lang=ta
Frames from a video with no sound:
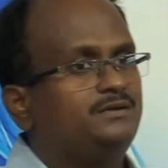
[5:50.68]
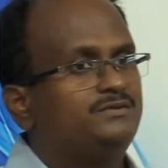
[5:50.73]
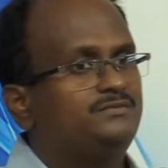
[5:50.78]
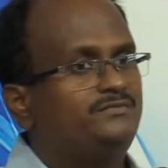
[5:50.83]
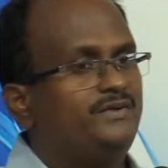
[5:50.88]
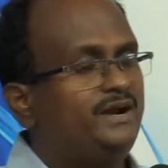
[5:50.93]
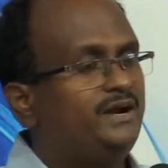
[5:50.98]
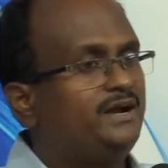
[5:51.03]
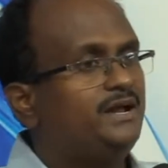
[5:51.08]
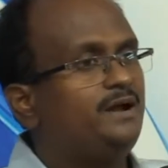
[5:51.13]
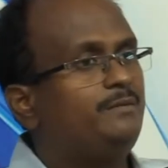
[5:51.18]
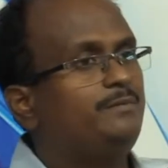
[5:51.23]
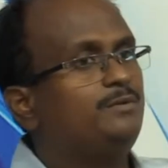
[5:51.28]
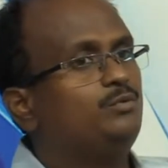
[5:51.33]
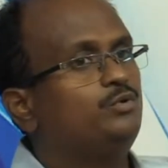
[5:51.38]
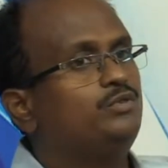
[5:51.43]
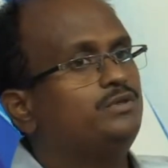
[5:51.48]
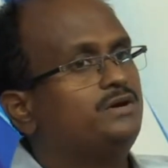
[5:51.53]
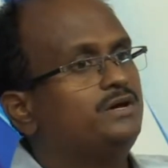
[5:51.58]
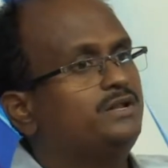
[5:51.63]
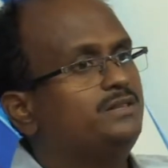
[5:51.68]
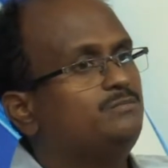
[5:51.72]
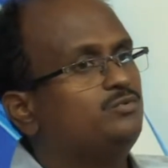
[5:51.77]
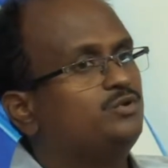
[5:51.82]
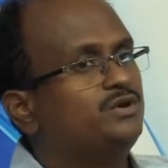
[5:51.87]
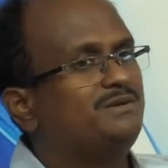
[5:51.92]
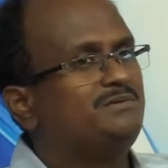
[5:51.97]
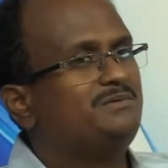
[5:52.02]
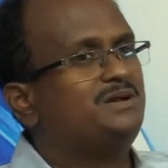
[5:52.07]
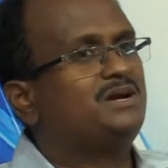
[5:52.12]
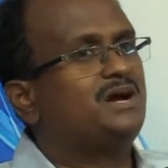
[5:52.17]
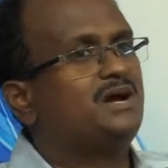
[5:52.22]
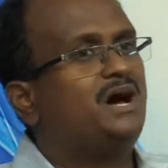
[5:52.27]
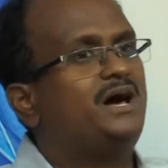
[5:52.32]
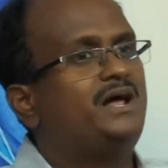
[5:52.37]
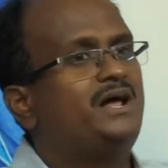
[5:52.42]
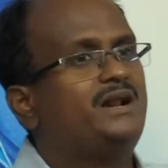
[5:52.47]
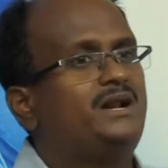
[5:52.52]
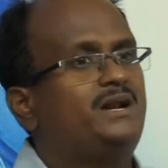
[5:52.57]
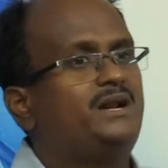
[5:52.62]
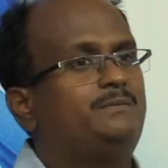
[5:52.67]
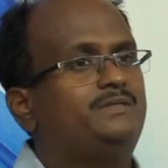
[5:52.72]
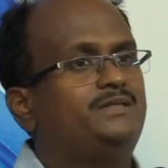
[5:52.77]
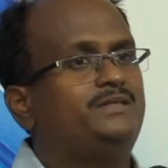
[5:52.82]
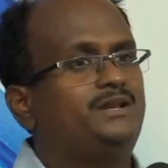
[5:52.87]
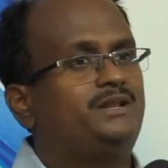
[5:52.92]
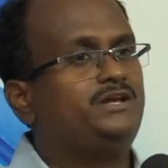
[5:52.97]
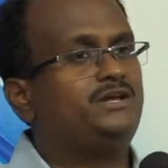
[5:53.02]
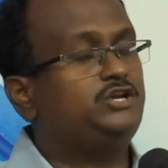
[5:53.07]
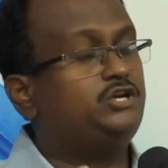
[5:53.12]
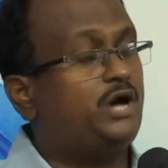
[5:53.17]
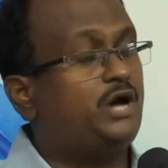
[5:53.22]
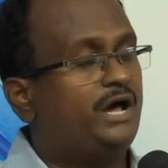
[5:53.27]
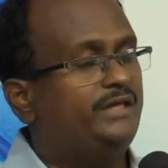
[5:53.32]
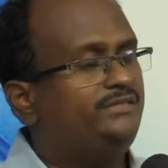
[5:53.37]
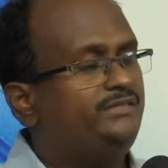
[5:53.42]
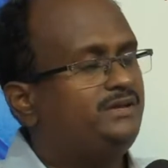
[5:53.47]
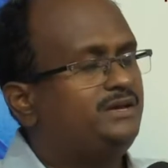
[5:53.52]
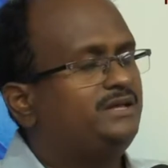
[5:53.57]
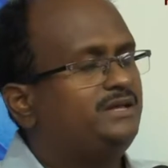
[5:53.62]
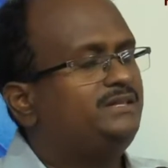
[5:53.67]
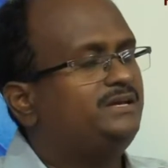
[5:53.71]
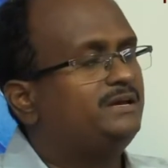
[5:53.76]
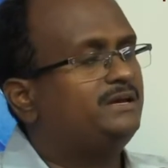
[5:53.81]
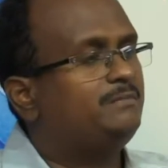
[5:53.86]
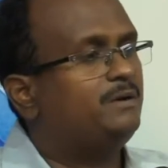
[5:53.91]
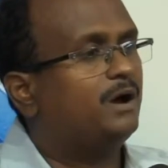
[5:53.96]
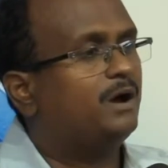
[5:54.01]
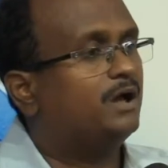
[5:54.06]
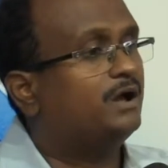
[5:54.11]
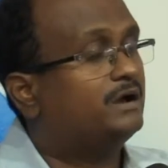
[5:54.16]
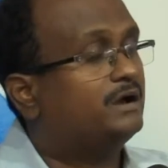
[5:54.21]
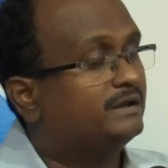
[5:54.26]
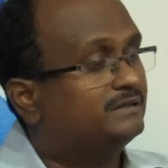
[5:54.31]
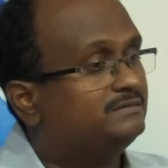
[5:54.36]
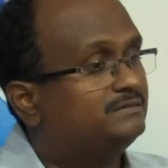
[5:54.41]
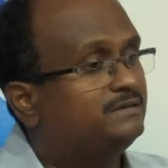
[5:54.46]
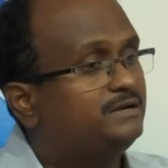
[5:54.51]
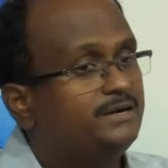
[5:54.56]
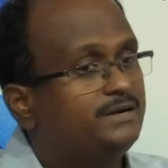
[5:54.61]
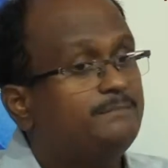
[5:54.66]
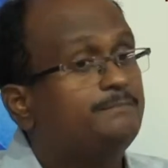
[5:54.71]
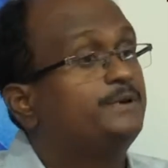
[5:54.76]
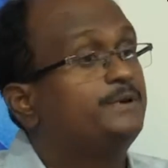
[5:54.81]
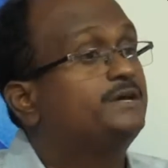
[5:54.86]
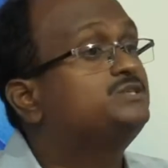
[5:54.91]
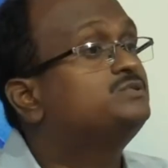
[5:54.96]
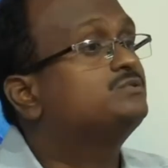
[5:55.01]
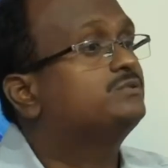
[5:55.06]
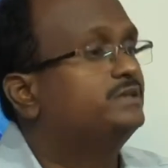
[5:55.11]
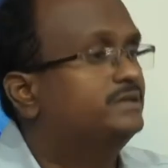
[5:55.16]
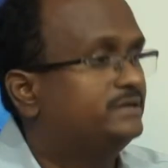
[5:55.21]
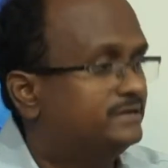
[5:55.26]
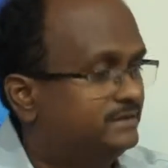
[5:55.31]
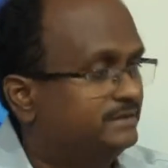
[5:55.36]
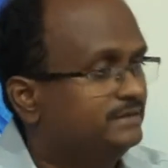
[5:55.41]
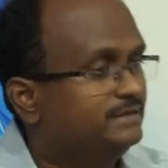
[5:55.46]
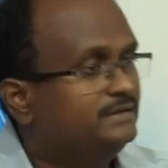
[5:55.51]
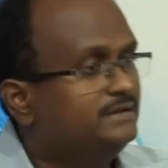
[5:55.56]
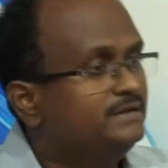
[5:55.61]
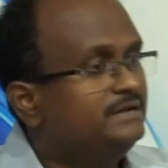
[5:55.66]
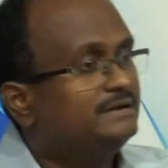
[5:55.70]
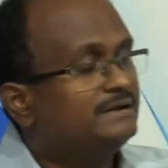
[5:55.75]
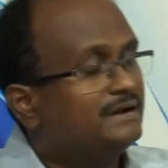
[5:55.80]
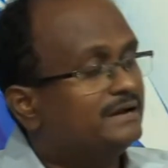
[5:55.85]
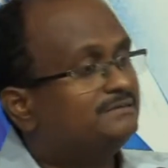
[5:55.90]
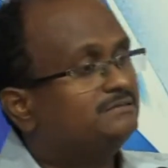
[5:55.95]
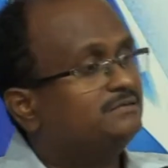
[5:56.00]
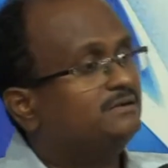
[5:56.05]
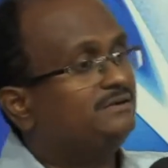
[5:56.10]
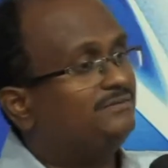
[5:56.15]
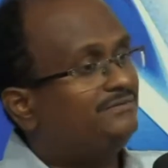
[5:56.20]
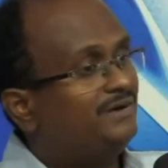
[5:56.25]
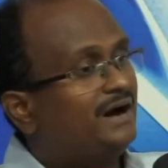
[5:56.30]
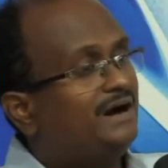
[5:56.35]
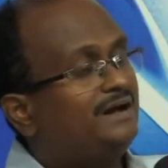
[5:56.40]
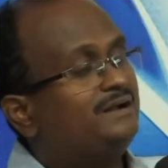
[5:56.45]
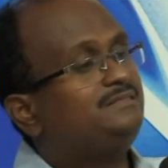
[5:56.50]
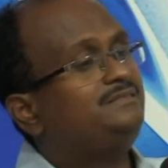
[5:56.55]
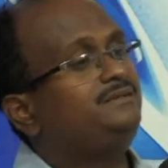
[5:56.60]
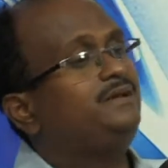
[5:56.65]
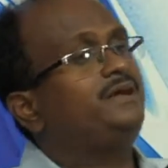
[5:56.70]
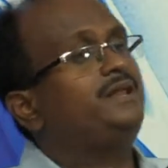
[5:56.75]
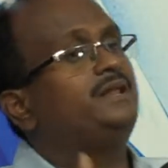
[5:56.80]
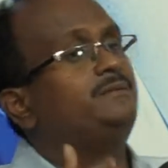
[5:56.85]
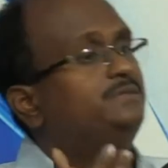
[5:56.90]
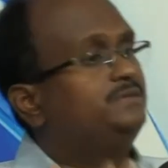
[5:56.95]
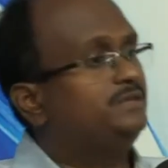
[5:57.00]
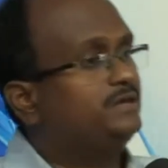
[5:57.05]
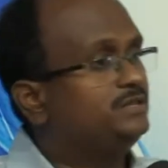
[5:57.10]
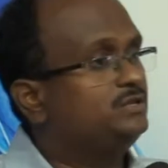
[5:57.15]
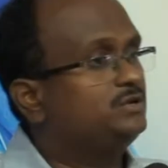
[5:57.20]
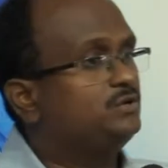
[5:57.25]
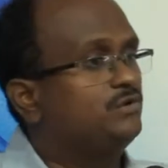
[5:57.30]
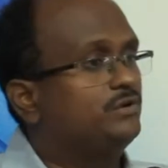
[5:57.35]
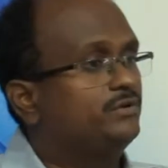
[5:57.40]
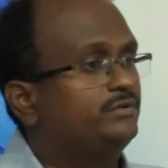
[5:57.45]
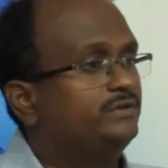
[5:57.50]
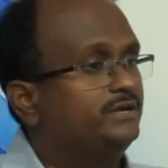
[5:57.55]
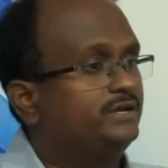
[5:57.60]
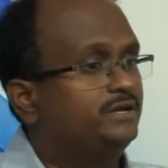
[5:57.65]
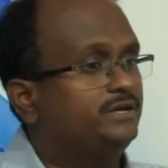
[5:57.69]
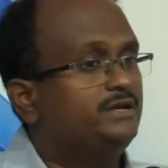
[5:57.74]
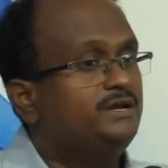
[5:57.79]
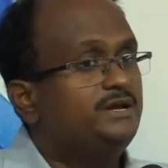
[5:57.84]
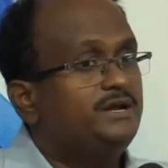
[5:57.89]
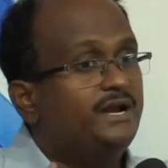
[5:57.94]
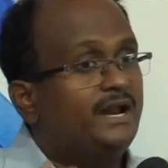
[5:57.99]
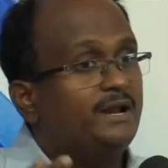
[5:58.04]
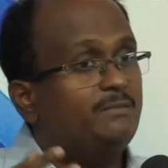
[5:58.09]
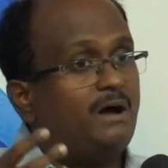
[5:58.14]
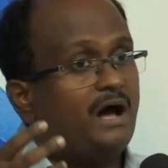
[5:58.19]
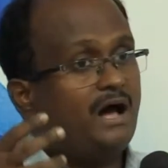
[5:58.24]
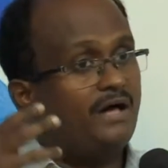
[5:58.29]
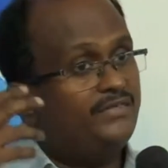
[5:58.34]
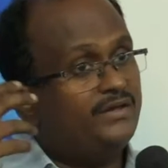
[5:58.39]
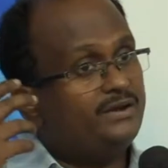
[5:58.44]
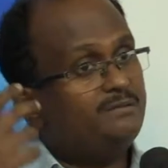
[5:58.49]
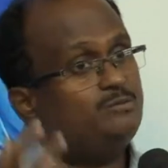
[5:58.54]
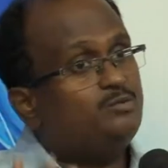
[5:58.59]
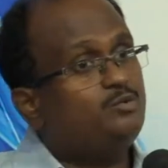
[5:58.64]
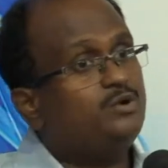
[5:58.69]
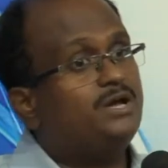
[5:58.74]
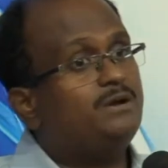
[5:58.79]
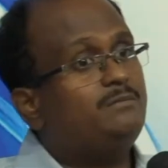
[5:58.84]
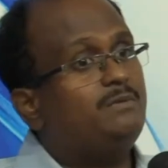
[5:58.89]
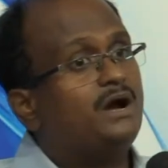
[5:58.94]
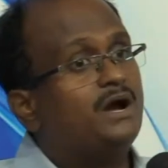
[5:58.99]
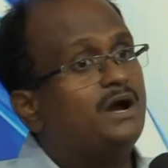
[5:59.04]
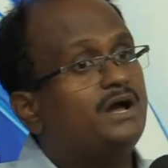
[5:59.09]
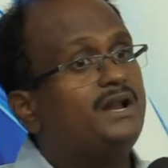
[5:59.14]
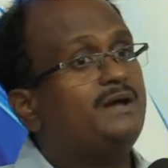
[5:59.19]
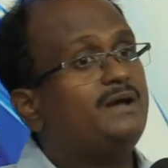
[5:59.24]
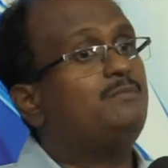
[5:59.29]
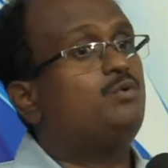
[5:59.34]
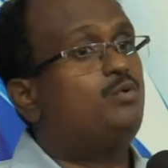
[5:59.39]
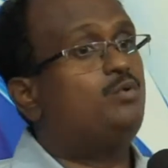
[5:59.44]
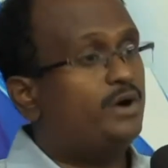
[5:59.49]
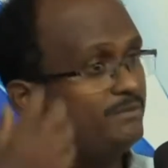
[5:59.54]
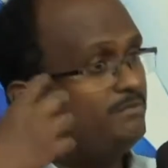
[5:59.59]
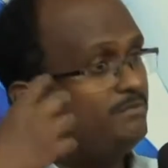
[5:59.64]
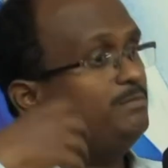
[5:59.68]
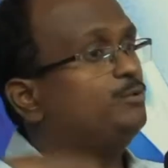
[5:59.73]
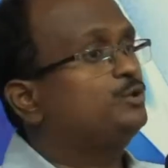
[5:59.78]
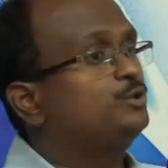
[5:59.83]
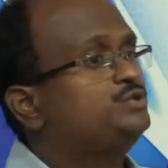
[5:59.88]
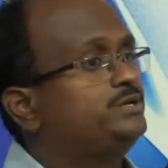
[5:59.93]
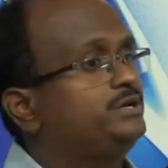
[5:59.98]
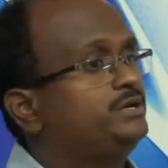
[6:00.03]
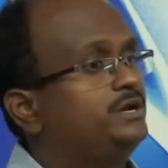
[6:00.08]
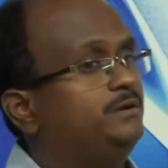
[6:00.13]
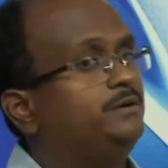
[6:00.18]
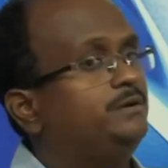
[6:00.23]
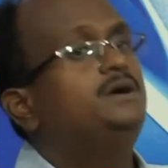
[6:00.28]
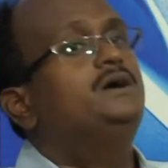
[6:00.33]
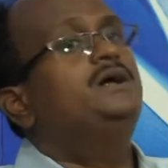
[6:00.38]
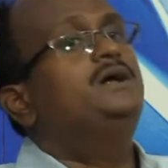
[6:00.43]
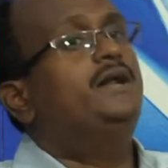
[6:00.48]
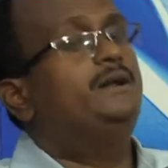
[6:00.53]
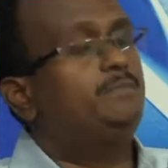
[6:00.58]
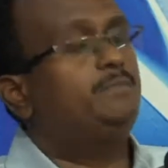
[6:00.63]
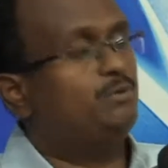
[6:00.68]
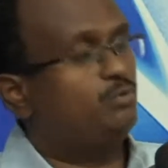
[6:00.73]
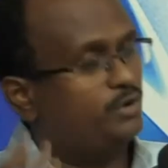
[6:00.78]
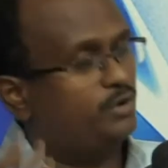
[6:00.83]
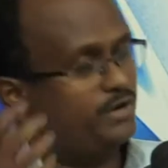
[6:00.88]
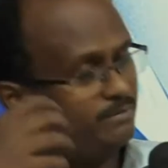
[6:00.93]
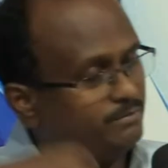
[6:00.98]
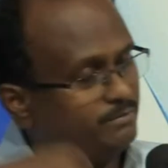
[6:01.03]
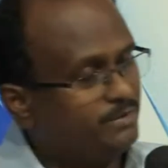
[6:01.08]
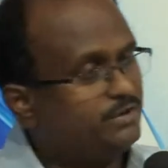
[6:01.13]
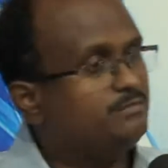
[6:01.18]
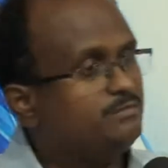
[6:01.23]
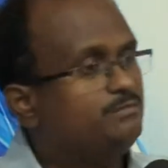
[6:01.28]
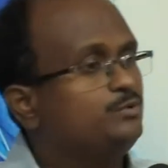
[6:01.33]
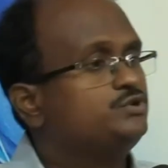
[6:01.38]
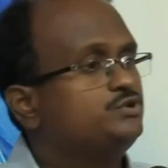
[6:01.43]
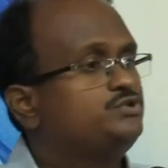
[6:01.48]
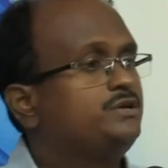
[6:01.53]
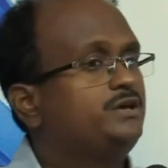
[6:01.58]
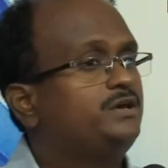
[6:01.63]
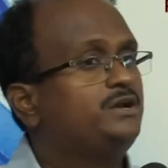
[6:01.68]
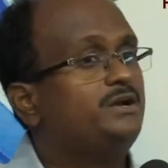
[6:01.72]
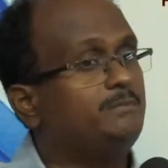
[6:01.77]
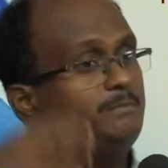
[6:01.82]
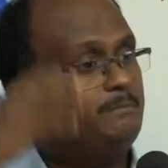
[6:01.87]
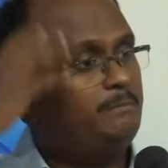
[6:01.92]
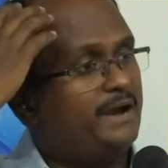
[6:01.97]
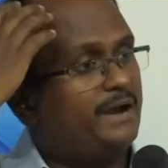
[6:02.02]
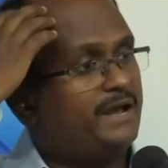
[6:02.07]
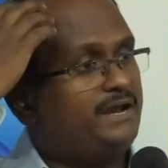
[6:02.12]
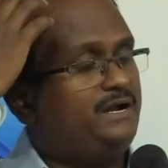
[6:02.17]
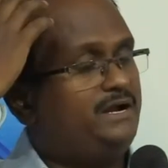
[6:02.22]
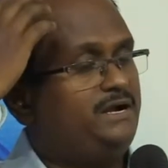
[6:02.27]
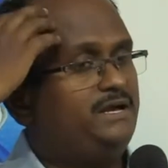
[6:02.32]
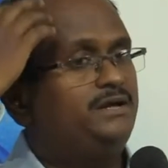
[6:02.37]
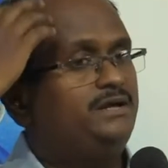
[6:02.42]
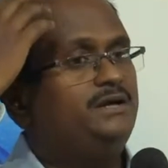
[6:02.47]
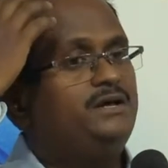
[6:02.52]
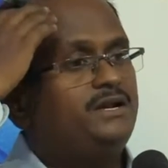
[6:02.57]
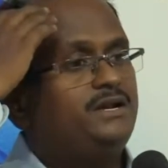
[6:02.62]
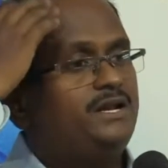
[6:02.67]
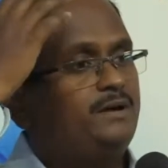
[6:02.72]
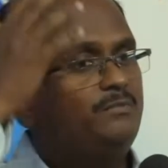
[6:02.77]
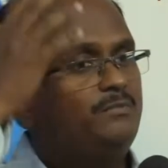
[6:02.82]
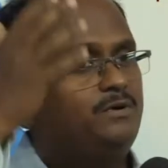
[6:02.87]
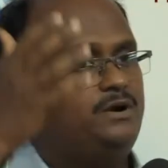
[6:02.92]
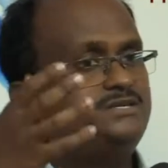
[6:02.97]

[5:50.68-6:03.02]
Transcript: வேண்டாம் அப்படி ஒதுக்கிறது முக்கியமான காரணம் என்ன பார்த்திங்கன்னா இன்னும் அதிக அதிகமாக கர்த்தரிடம் பேசுவதற்கு கர்த்தரோட வார்த்தையை நம்ம தெரிந்து கொள்வதற்கு நம்ம அதன் மூலியமாக நம்ம உடம்பு போஷிக்கிறோம் நம்ம உடம்பையும் போஷிக்கிறோம் நம்ம மைண்டு நம்மளோட